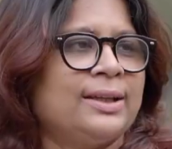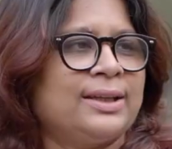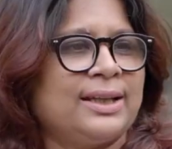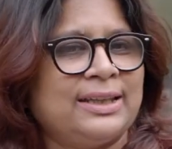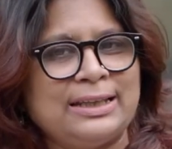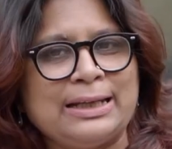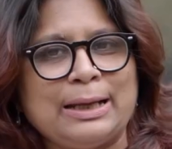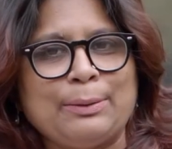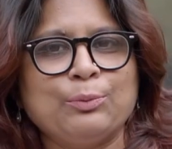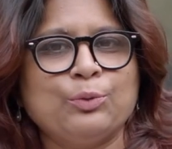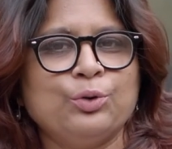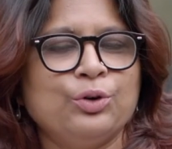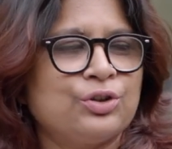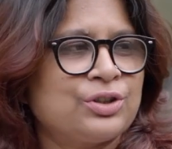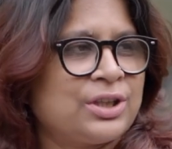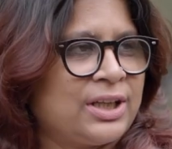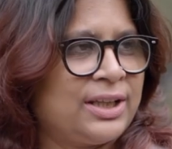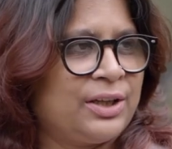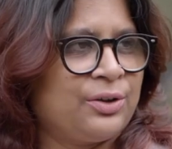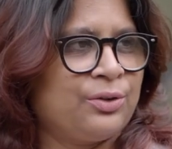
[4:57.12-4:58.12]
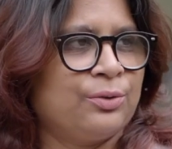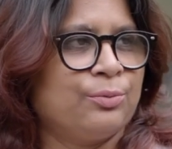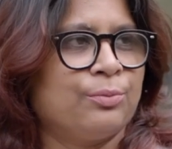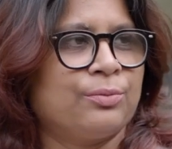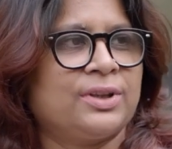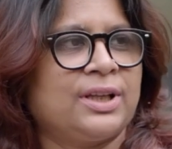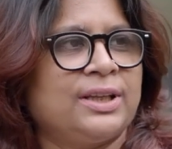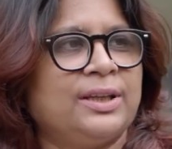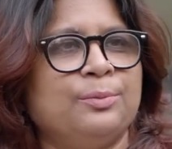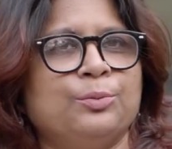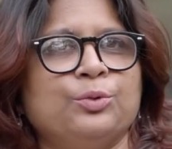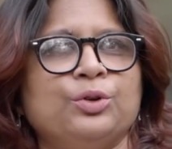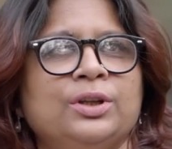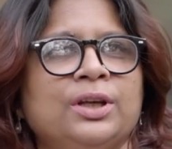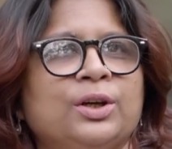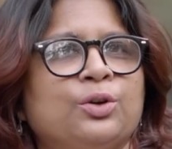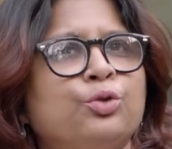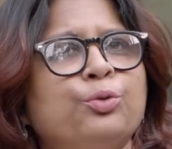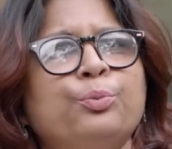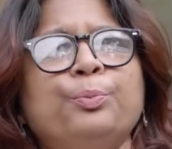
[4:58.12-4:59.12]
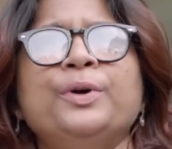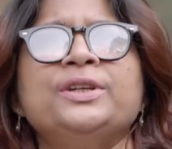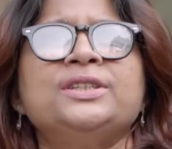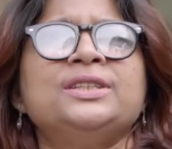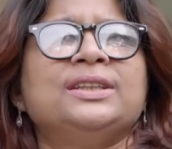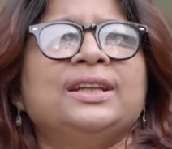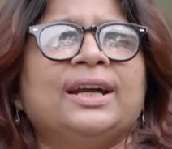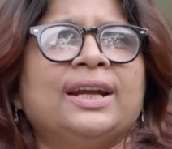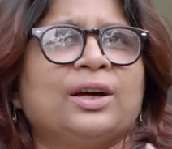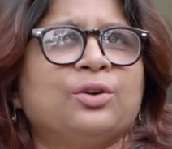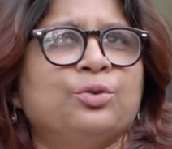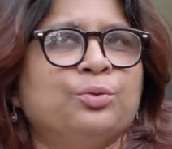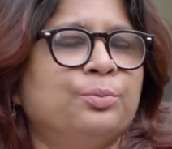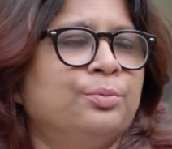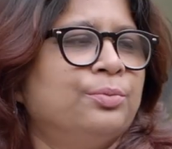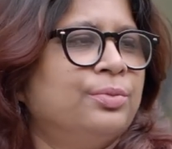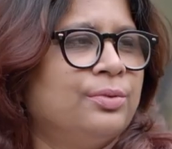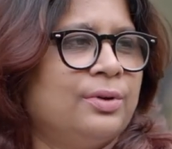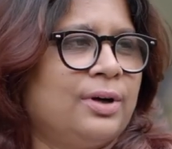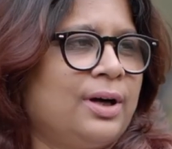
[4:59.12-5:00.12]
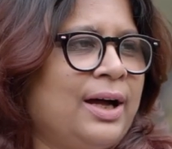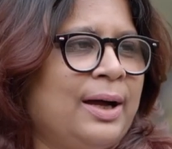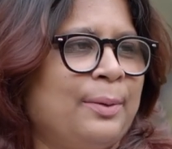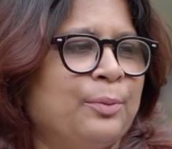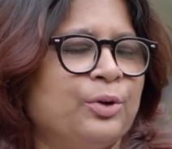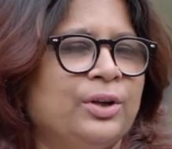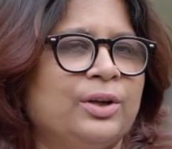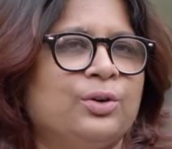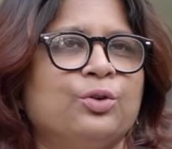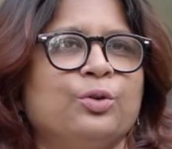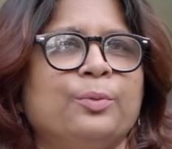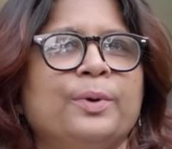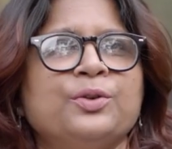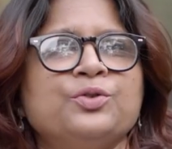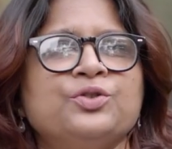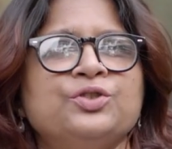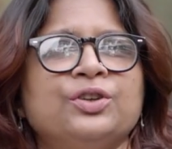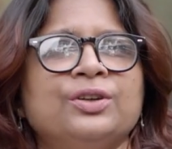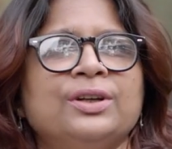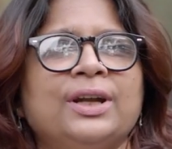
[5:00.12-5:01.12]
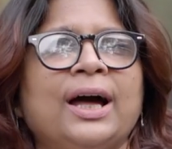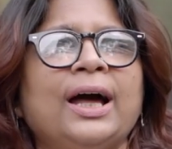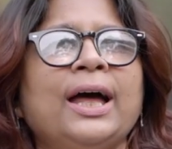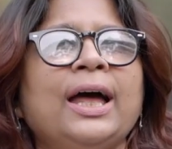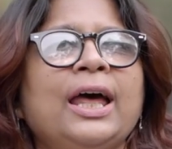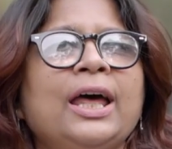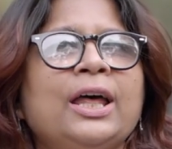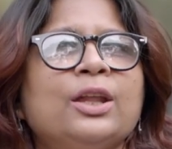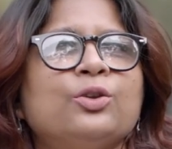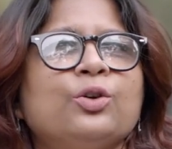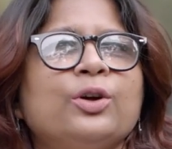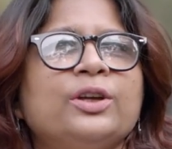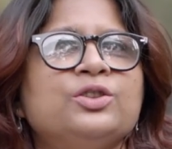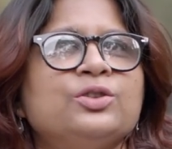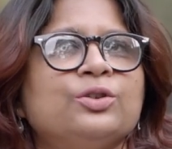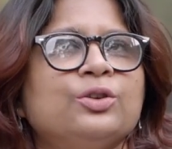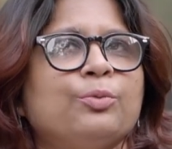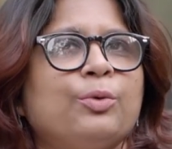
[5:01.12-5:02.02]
তাদের নামগুলো সাধারণ তাদের মধ্যে খুব বেশি তারা খুব আহামরি কোনো মানুষজন না তো এই জন্য